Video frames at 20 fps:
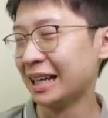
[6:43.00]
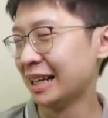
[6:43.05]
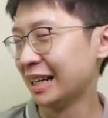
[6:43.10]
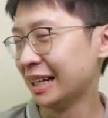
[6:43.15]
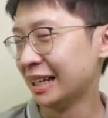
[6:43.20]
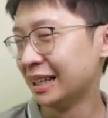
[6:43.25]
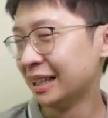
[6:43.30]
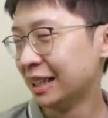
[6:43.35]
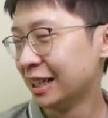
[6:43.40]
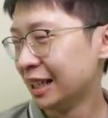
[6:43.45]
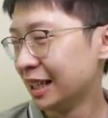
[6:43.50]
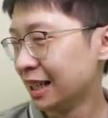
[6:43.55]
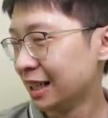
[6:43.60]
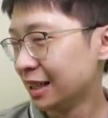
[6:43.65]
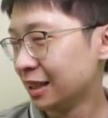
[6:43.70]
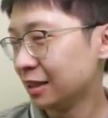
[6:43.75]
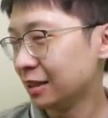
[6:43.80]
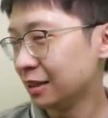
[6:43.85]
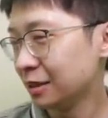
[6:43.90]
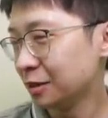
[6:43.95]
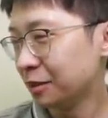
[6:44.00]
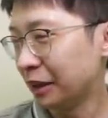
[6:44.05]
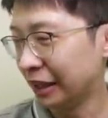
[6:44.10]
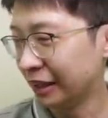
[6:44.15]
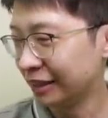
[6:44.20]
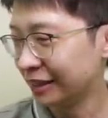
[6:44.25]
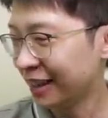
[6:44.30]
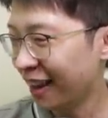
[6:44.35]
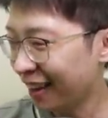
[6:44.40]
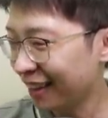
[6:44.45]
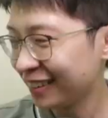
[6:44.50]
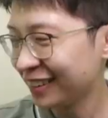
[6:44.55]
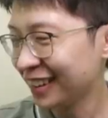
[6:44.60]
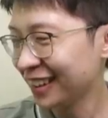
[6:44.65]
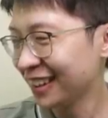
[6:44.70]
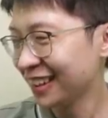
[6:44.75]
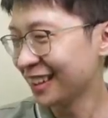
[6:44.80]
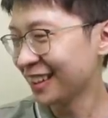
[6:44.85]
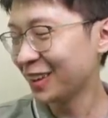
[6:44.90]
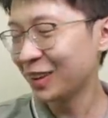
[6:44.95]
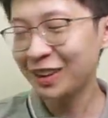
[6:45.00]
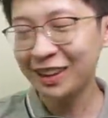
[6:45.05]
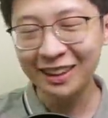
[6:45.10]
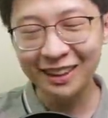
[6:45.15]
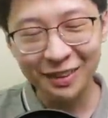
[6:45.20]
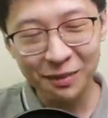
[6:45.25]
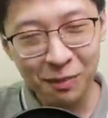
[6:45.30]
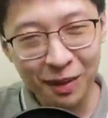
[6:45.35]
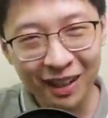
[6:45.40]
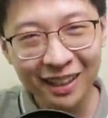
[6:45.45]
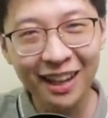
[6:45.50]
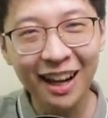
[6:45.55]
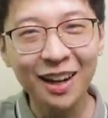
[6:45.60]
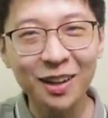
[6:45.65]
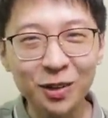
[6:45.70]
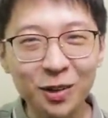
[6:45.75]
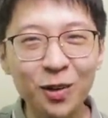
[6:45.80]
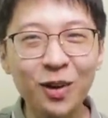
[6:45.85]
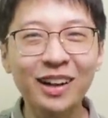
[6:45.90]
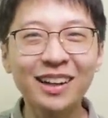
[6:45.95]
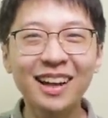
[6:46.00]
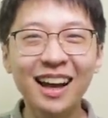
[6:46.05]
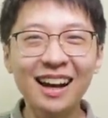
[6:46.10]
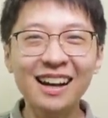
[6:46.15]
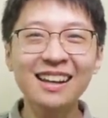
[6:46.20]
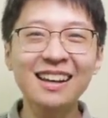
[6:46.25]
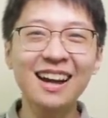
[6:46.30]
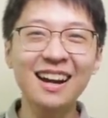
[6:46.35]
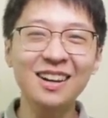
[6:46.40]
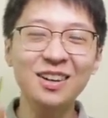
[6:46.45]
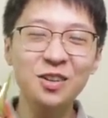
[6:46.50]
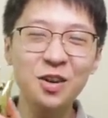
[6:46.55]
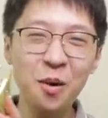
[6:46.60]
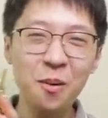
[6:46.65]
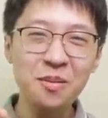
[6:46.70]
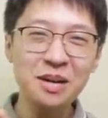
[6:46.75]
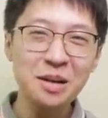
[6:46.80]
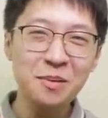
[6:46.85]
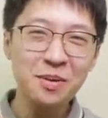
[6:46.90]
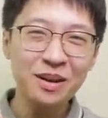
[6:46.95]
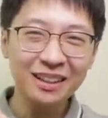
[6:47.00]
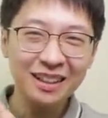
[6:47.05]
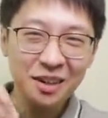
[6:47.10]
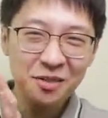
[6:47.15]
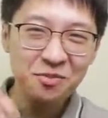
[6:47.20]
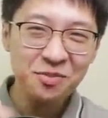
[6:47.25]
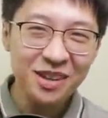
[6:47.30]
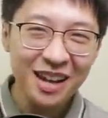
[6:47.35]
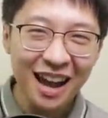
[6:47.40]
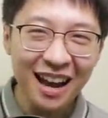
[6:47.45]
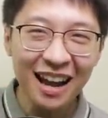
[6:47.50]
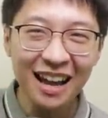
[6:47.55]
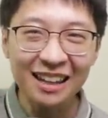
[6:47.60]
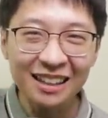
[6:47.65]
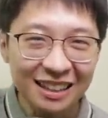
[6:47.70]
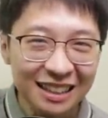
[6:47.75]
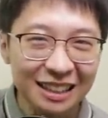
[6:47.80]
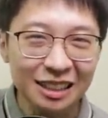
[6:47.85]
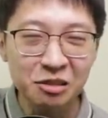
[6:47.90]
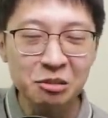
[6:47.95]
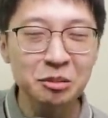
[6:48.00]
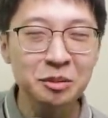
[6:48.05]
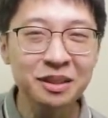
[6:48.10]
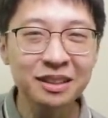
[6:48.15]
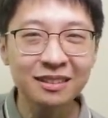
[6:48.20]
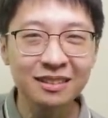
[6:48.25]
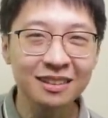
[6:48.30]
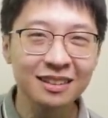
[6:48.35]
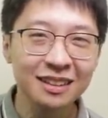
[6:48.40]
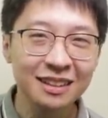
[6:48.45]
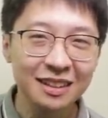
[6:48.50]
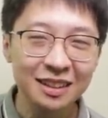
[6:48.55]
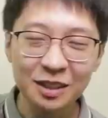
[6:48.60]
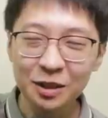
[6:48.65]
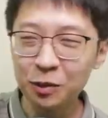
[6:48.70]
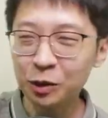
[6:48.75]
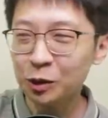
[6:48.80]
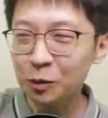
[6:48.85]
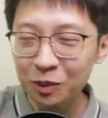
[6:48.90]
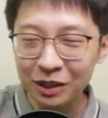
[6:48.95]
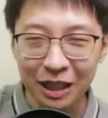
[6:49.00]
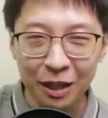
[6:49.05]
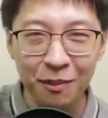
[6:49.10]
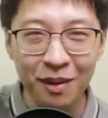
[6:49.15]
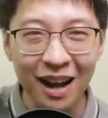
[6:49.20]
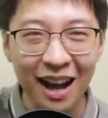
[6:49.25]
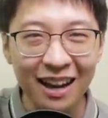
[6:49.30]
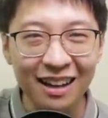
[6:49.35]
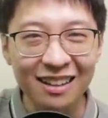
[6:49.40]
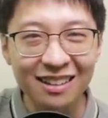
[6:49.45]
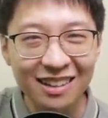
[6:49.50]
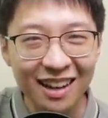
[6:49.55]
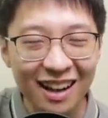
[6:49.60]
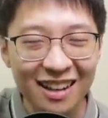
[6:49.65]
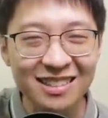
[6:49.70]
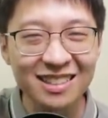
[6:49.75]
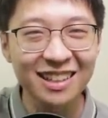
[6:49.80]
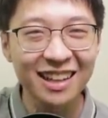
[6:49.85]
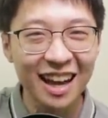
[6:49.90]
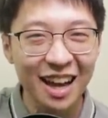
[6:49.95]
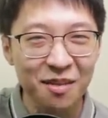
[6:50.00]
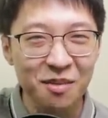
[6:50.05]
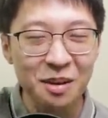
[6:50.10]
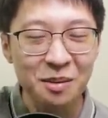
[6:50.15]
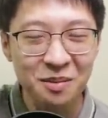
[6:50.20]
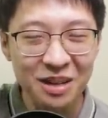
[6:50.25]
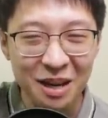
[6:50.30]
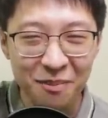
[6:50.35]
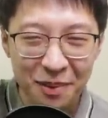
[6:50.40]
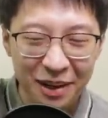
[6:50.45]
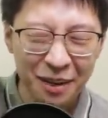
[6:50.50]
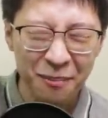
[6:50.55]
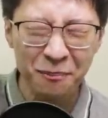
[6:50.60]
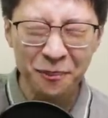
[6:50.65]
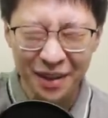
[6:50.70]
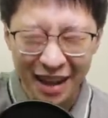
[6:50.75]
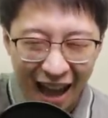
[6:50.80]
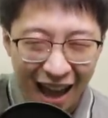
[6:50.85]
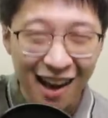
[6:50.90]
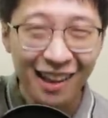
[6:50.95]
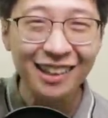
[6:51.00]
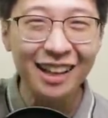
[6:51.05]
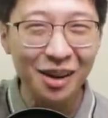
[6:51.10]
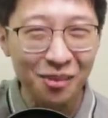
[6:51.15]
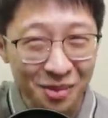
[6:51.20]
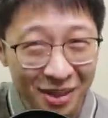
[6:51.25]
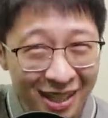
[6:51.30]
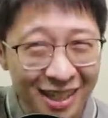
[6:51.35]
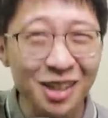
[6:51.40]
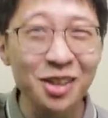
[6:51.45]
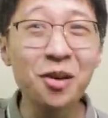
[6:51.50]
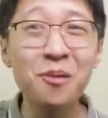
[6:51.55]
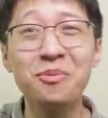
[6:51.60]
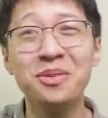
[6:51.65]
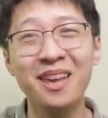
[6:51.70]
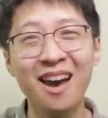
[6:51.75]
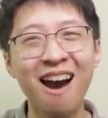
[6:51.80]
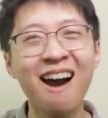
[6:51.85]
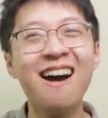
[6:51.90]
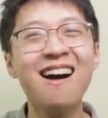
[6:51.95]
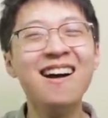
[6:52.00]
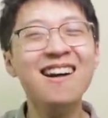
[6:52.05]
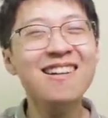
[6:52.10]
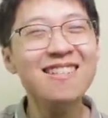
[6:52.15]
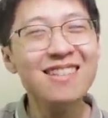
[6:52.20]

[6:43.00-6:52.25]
Ya. Oh my god, berkat dukungan kalian gue mendapatkan piala ini teman-teman untuk pertama kalinya aja gaming mendapatkan piala dalam hidupnya